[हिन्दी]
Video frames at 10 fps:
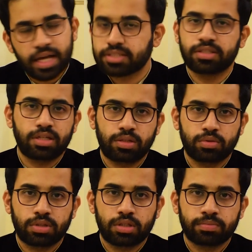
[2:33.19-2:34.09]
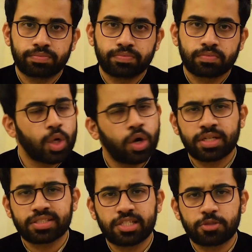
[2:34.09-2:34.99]
ऐसे नहीं होता
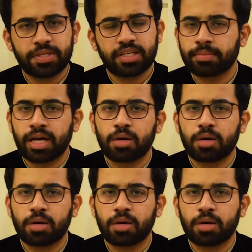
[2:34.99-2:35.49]
ऑनेस्टली स्पीकिंग मैं